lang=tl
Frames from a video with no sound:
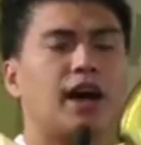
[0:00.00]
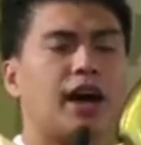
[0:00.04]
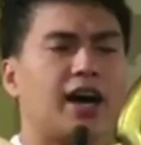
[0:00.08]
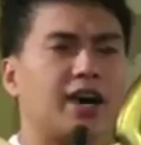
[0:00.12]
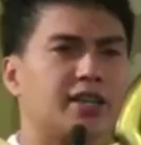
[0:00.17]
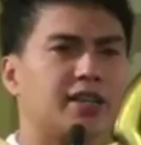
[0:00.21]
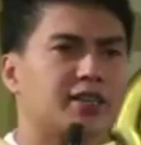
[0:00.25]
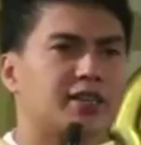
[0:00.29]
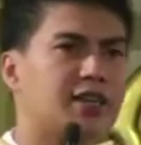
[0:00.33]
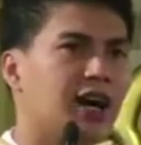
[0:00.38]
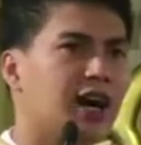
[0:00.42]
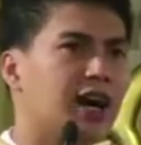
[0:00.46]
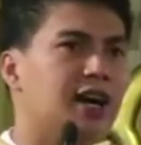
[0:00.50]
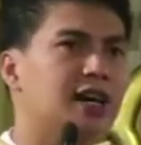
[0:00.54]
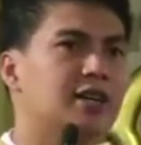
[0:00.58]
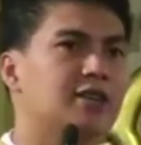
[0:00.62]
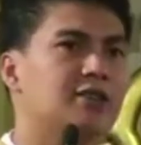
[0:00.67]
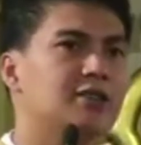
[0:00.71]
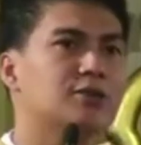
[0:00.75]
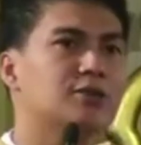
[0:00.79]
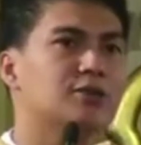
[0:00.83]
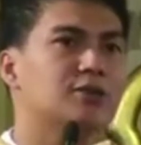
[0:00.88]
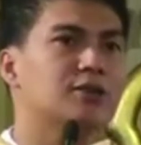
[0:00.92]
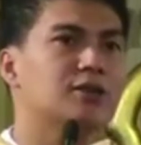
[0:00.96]
gaano
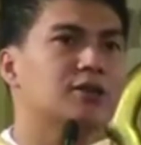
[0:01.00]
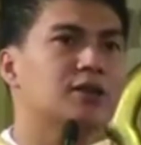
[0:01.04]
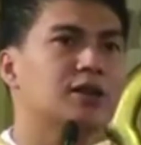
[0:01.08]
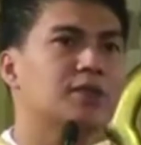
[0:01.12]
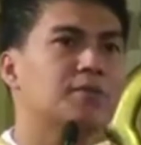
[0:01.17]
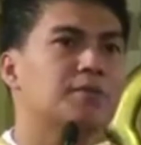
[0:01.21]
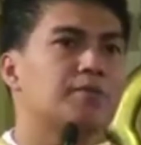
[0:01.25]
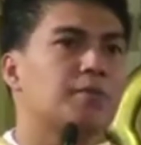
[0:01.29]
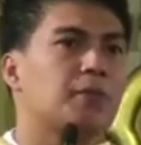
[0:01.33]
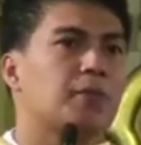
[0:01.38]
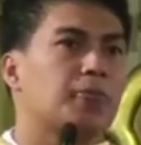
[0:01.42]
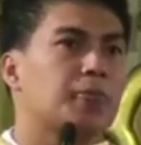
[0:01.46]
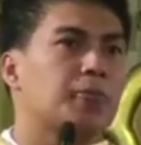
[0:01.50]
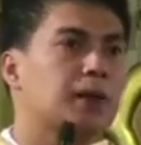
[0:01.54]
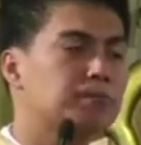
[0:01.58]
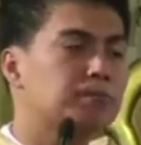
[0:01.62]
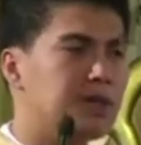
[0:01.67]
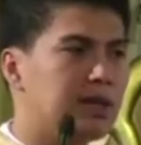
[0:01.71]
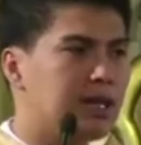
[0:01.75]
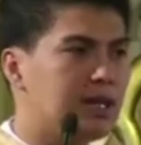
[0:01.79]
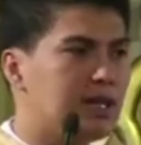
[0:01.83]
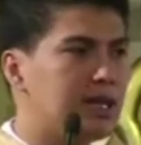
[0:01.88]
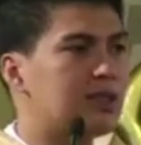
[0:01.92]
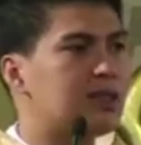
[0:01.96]

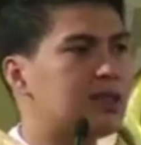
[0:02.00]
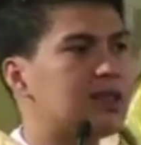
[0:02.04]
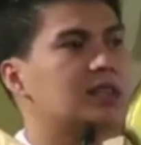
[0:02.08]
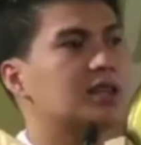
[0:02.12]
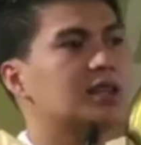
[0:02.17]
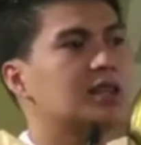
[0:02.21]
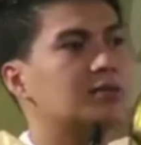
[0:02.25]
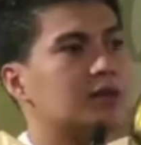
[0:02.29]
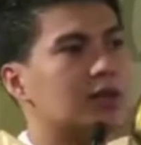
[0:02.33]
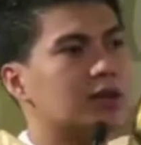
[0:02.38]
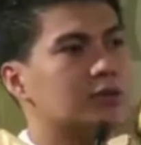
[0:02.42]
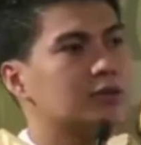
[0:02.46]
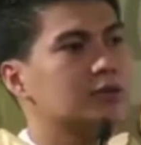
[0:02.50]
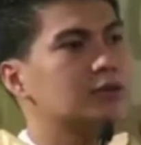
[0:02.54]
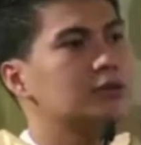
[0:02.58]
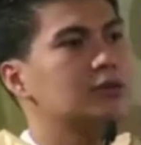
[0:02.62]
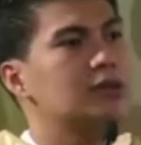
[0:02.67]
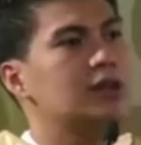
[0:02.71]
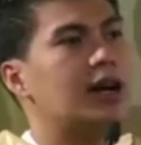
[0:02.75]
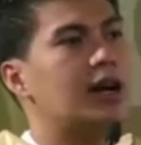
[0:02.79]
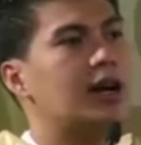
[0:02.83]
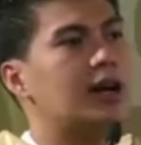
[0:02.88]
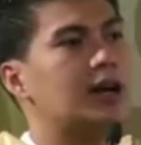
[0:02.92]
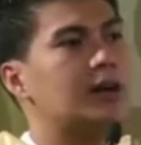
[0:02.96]
pilitin ng
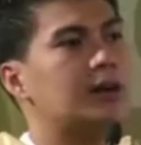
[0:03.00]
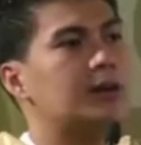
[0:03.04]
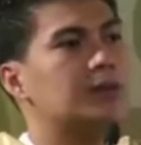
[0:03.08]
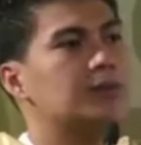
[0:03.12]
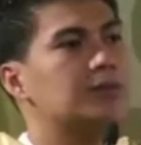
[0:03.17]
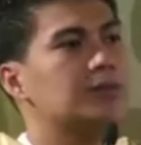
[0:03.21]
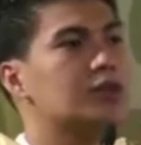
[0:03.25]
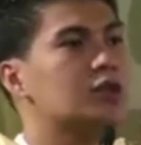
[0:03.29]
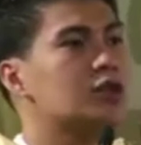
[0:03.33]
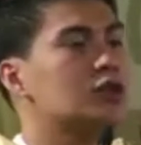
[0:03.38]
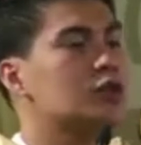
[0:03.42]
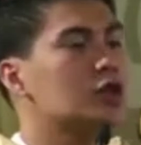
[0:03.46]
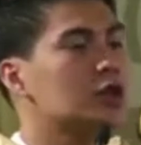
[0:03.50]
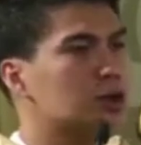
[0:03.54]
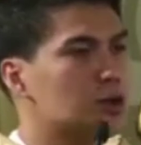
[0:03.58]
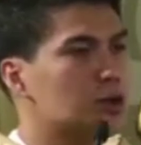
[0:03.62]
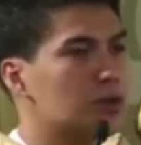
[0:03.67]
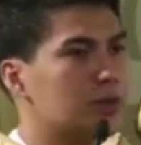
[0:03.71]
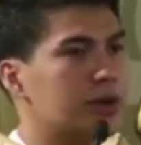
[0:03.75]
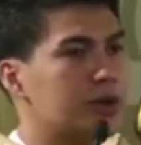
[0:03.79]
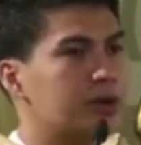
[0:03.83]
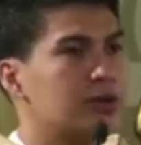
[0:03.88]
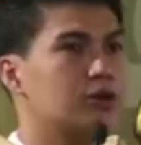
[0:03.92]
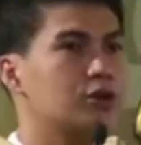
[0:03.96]
magulang na
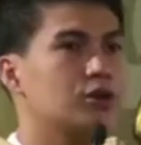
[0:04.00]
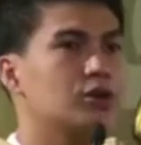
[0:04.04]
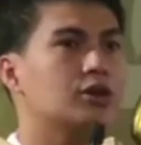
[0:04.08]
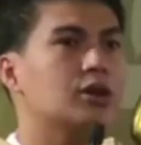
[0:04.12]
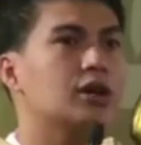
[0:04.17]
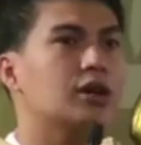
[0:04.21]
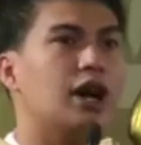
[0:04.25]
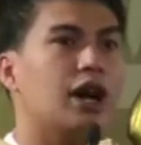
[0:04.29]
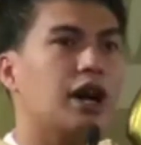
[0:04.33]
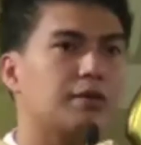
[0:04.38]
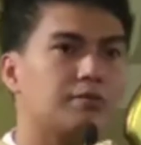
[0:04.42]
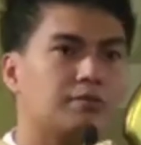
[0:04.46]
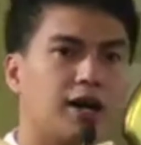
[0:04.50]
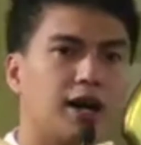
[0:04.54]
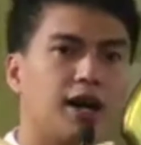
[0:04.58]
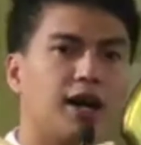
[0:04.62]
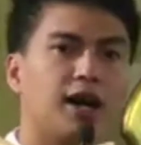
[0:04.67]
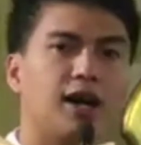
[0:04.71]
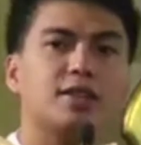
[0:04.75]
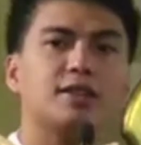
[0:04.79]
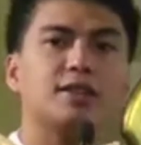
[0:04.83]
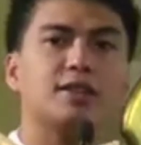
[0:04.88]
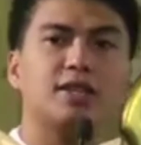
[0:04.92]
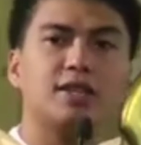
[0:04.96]
tumayong ama at
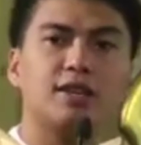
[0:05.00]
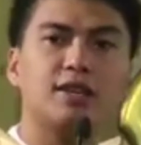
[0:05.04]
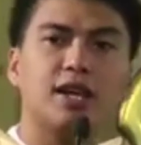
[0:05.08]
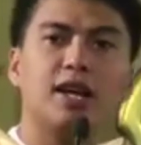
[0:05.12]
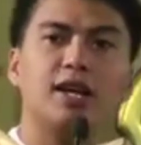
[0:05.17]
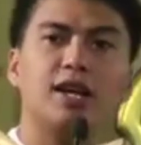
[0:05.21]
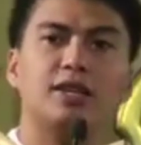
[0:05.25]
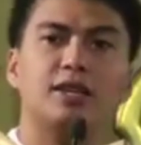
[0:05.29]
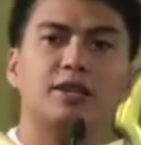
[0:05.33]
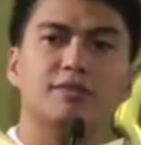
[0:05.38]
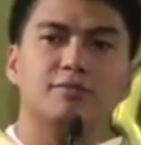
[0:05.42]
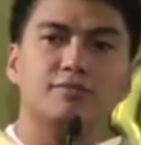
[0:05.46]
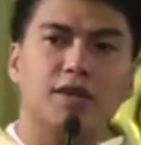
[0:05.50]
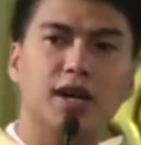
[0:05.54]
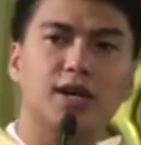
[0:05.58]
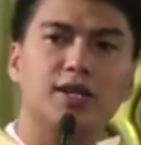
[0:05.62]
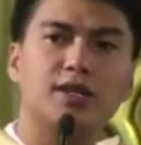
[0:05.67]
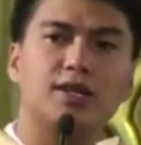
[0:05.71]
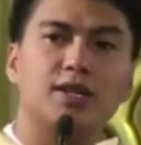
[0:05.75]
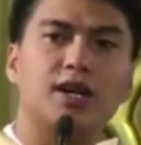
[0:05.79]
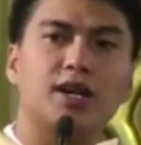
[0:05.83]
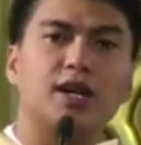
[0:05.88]
ina ng bata,